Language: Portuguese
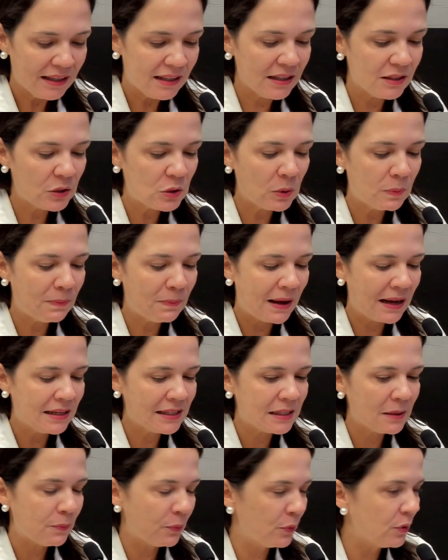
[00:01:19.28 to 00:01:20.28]
E isso
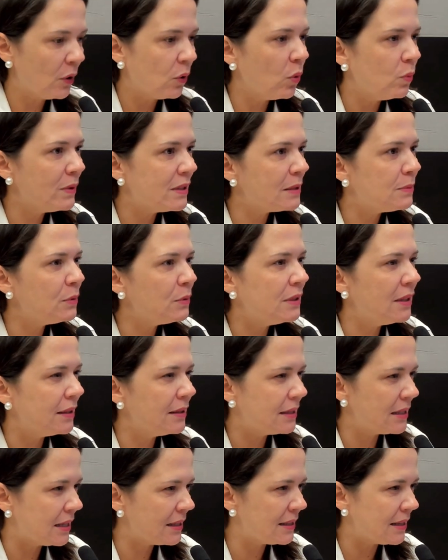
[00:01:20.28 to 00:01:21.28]
passa por algumas
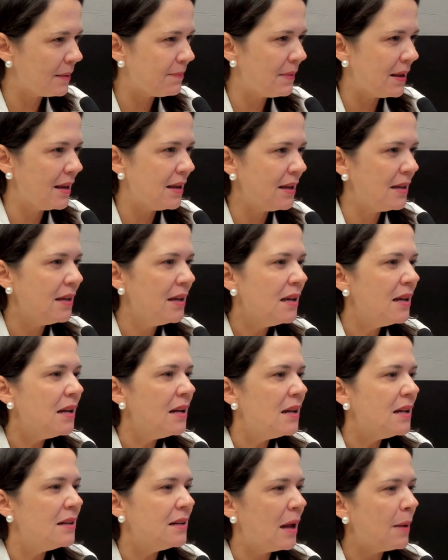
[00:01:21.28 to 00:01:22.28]
mudanças também
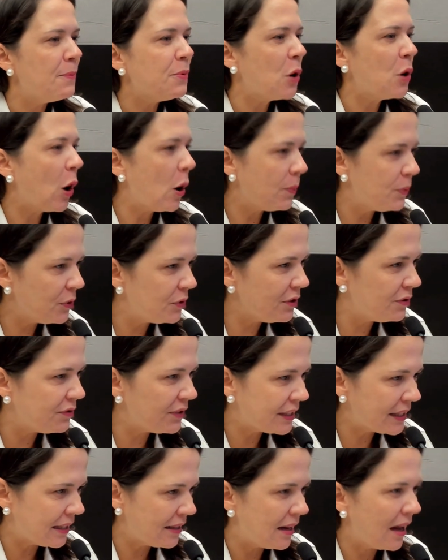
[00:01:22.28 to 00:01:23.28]
na própria
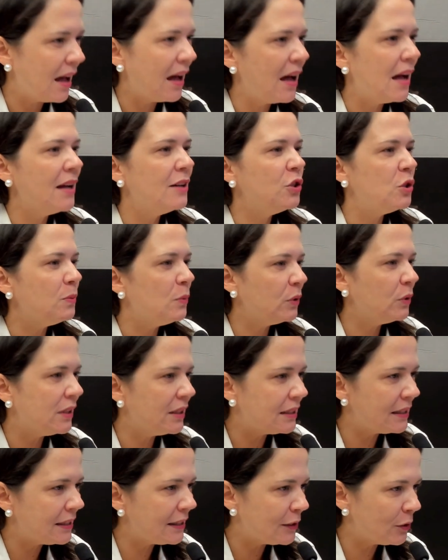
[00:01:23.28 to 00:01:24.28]
universidade,
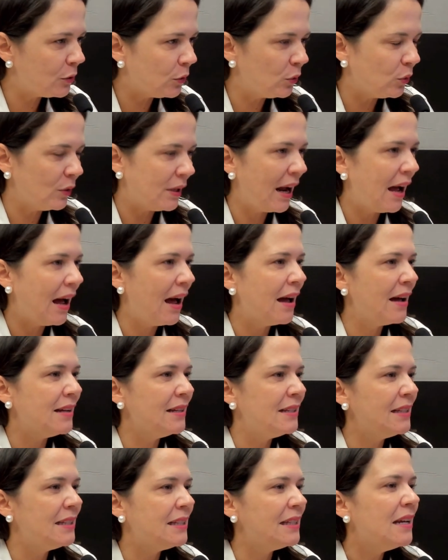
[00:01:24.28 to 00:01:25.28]
mudanças
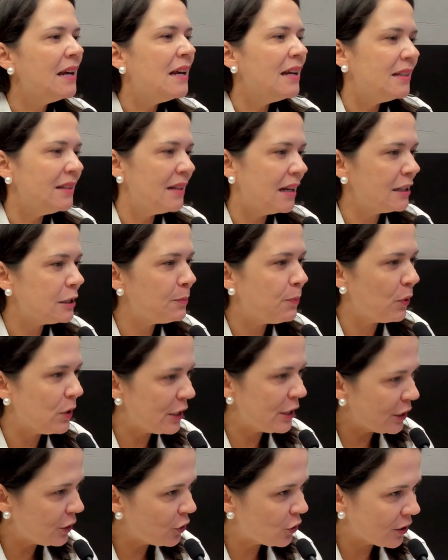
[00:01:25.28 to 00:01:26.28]
estruturais, nas
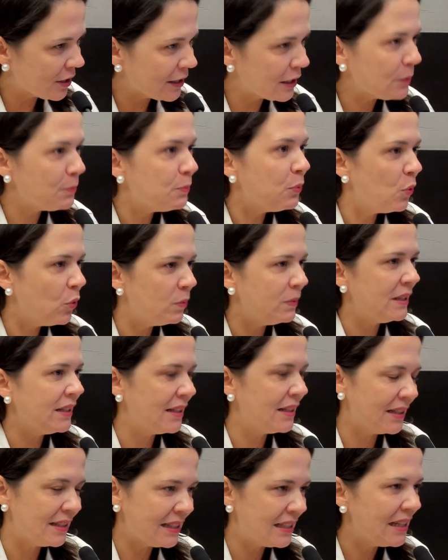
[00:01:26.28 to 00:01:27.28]
políticas
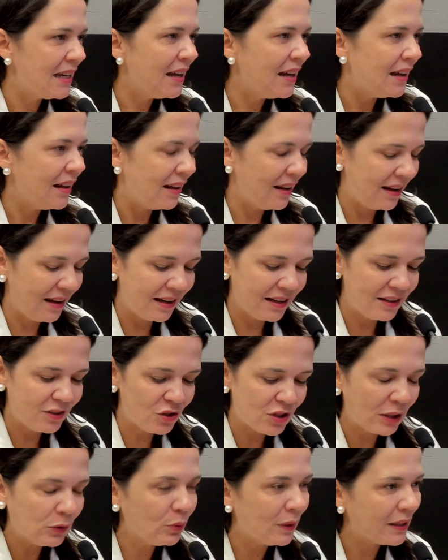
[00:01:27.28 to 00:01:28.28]
públicas é,
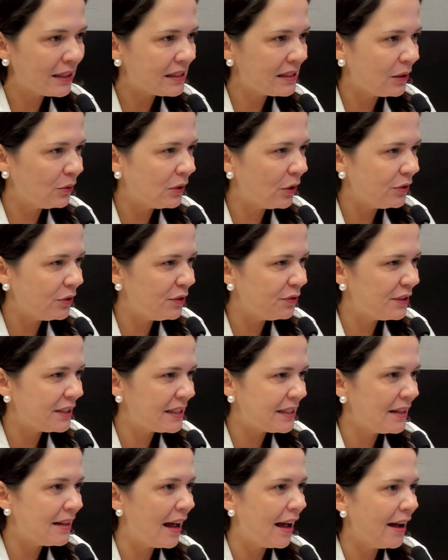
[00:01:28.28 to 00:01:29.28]
de atuação da
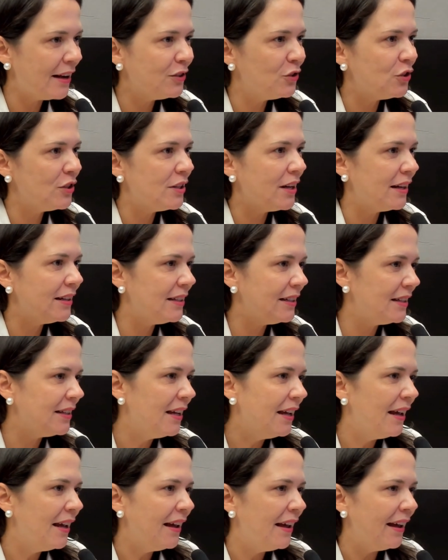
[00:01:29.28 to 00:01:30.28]
universidade. E aí
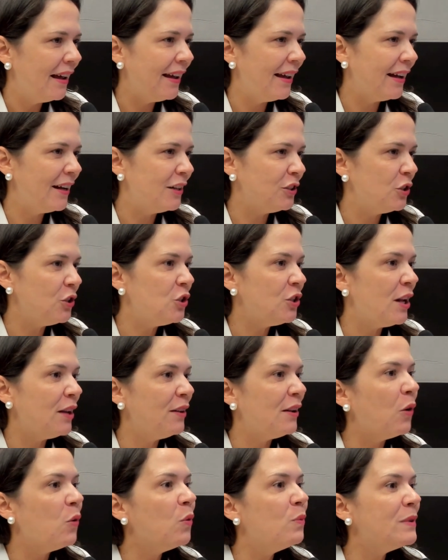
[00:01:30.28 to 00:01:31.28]
é, a gente
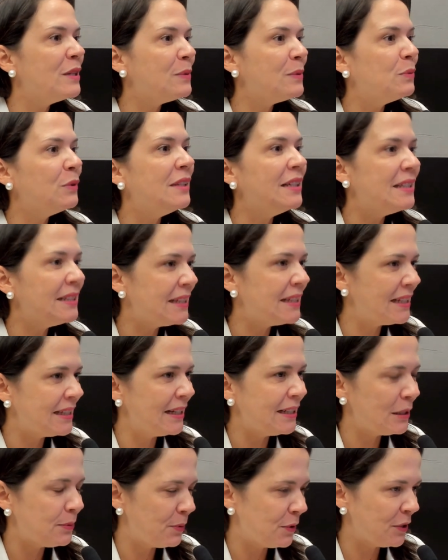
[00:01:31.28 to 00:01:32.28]
tem algumas mudanças
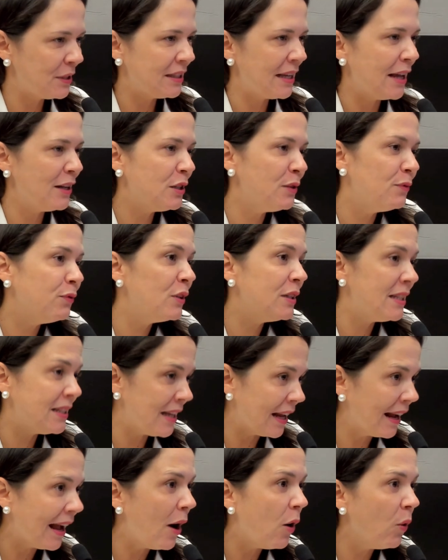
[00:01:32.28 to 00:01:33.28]
nesse processo, vou
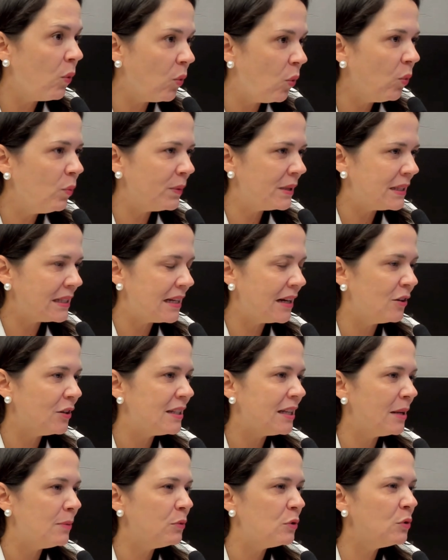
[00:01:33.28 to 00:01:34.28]
destacar algumas. Né?
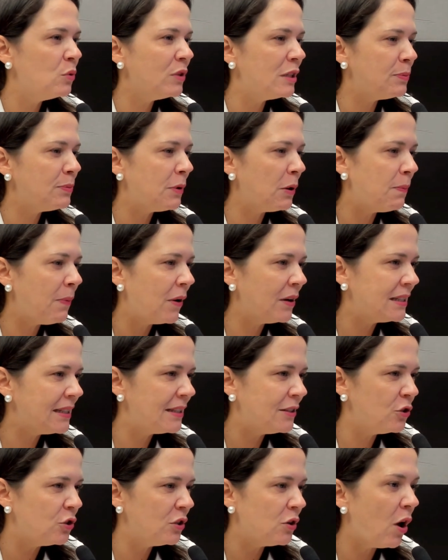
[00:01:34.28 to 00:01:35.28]
Nós temos duas
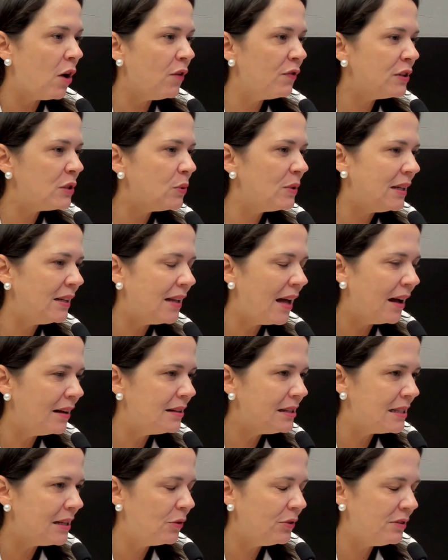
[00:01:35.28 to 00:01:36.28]
propostas de novas
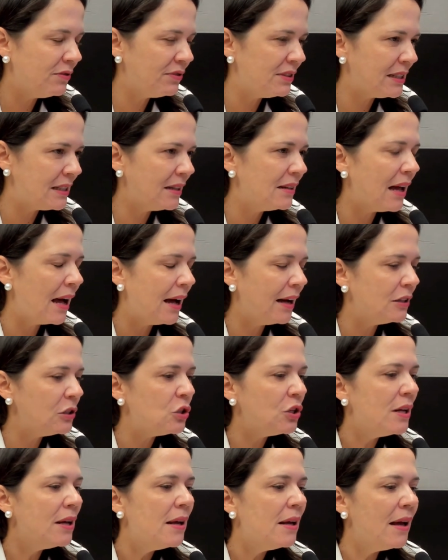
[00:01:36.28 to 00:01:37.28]
unidades na
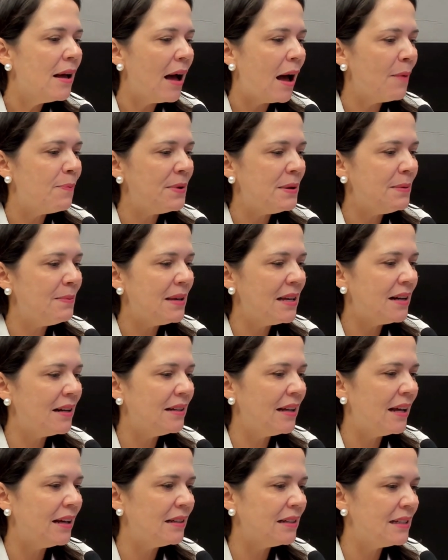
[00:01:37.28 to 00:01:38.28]
universidade. Uhum. A primeira
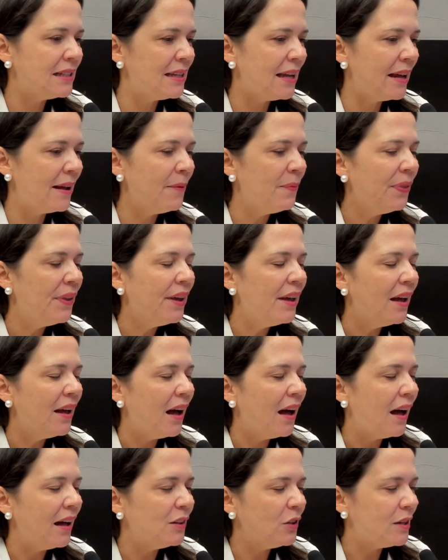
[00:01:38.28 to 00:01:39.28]
delas é
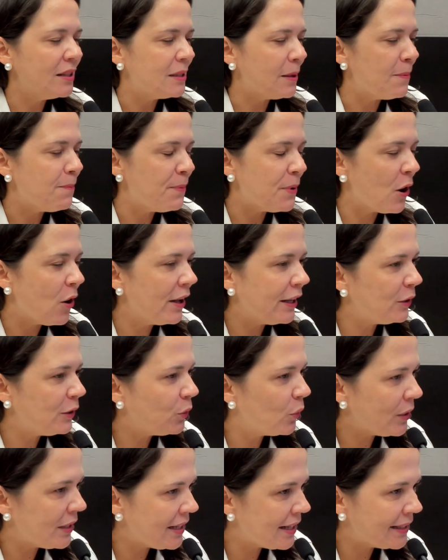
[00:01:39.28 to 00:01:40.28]
a nossa
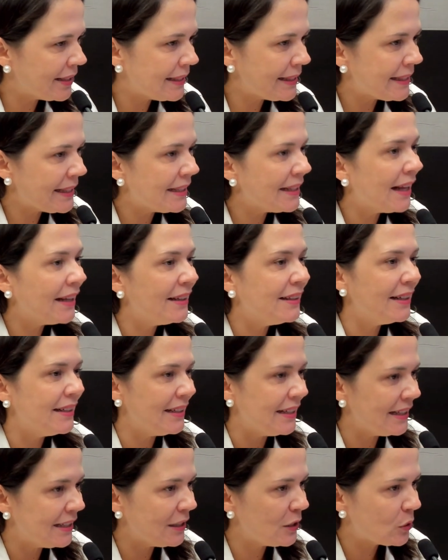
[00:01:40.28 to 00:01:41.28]
pró-reitoria de
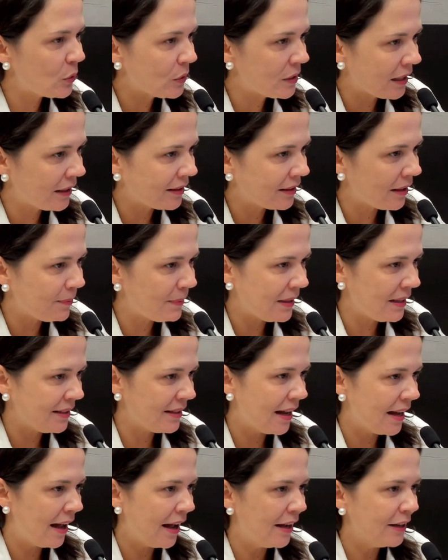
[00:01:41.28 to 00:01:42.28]
cidadania e
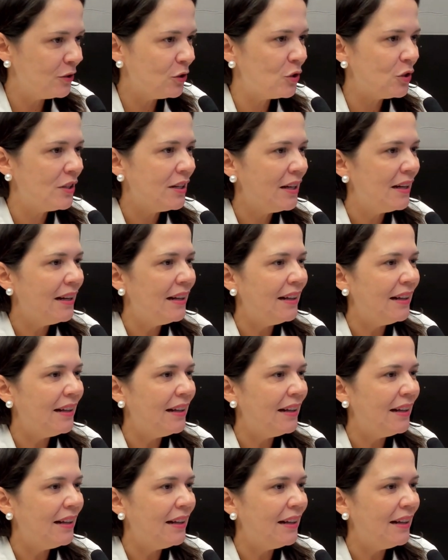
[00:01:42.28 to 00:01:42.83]
sustentabilidade.